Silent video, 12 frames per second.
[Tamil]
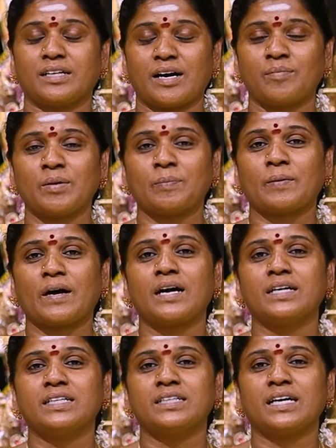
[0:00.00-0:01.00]
நாம
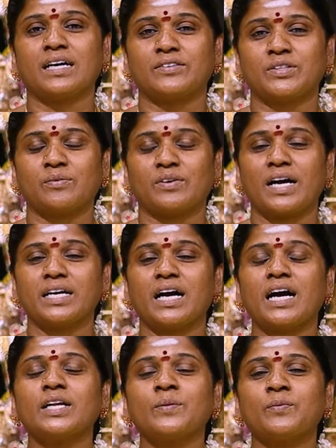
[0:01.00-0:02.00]
பாடுனா அந்த
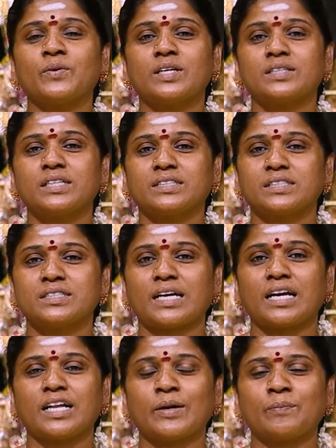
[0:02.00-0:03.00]
வாயார புகழ்ந்துட்டு
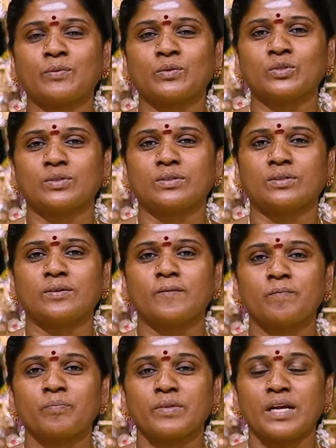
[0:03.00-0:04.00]
இருந்தாலே போதும்
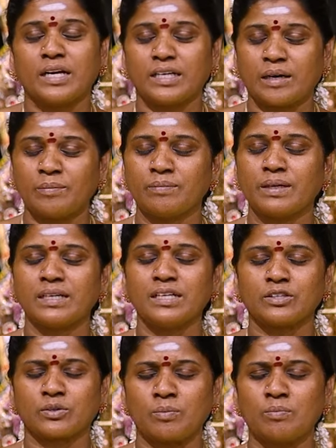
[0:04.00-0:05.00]
நம்ம
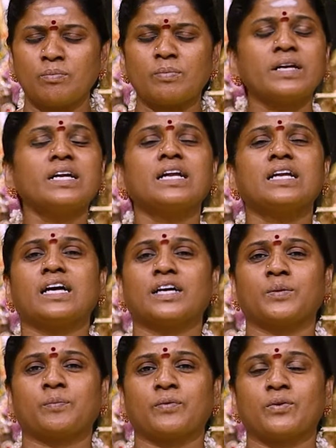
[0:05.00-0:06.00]
ரொம்ப நல்லா
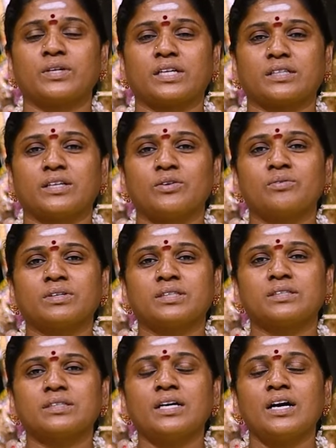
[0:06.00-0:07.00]
இருப்போன்றதையும்
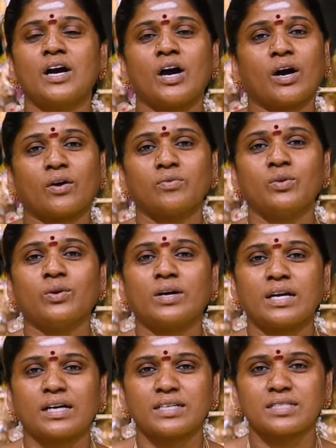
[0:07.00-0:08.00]
வந்து அவ்வளோ
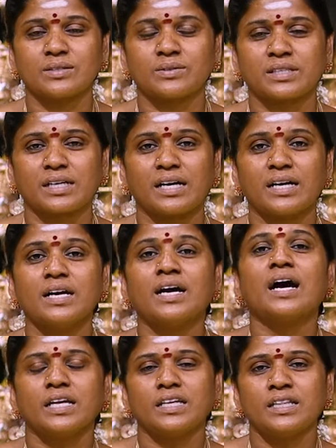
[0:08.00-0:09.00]
அழகா சொல்றான்
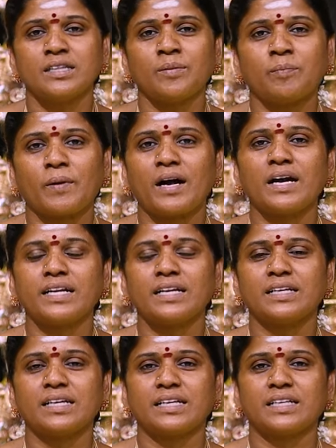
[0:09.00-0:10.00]
இந்த
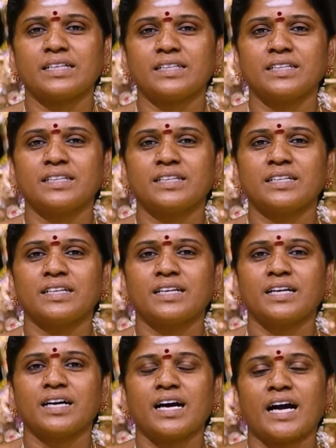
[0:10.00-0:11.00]
பாடல்ல
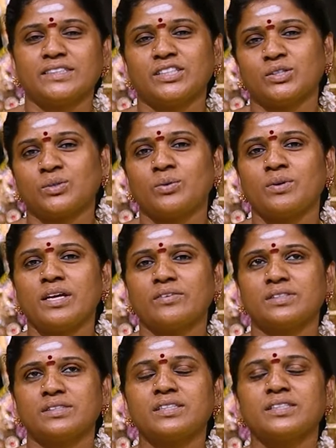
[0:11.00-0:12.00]
அந்த
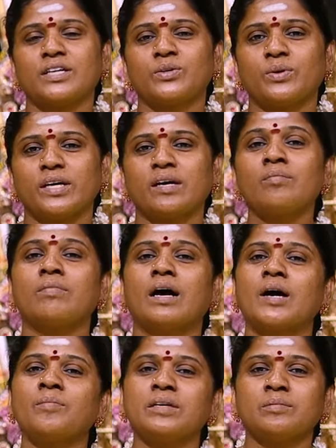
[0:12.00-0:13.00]
தோழியை வந்து தன்னுடைய
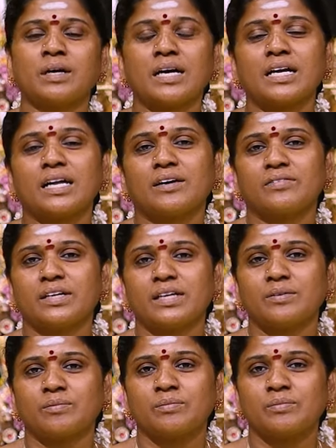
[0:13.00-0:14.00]
மாமன் மகளாவே
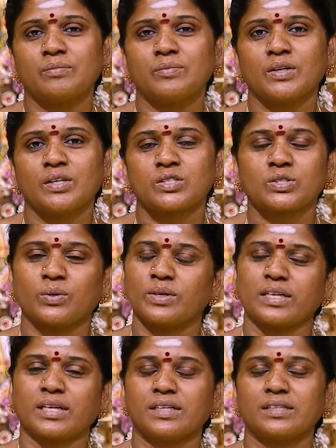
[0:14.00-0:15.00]

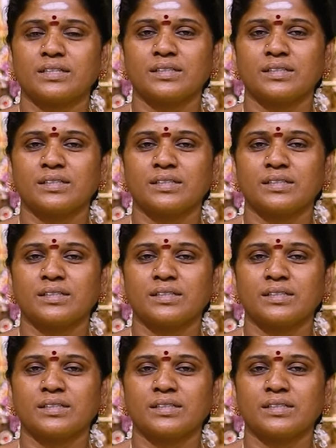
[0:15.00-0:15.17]
சொல்றா